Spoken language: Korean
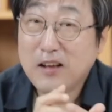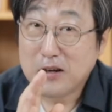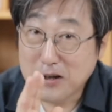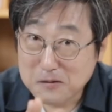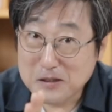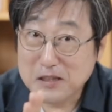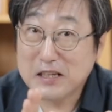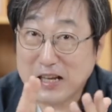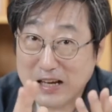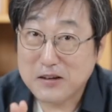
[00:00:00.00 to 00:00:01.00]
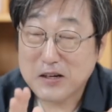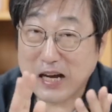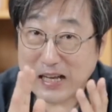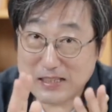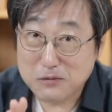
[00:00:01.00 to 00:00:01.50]
여러분들 이 다이어리
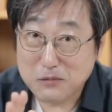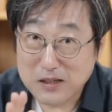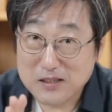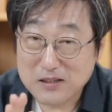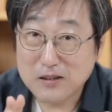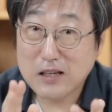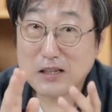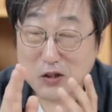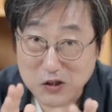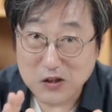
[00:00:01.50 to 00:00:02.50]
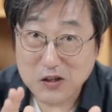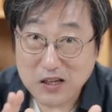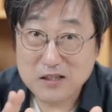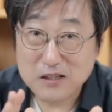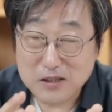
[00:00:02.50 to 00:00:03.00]
아침에 쓰거나 저녁에
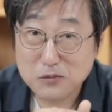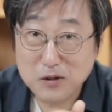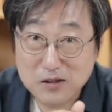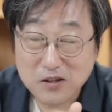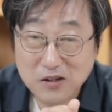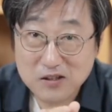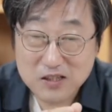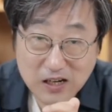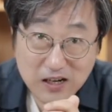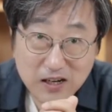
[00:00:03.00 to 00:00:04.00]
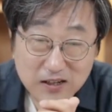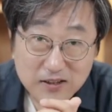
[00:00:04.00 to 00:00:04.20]
쓰시면서, 자,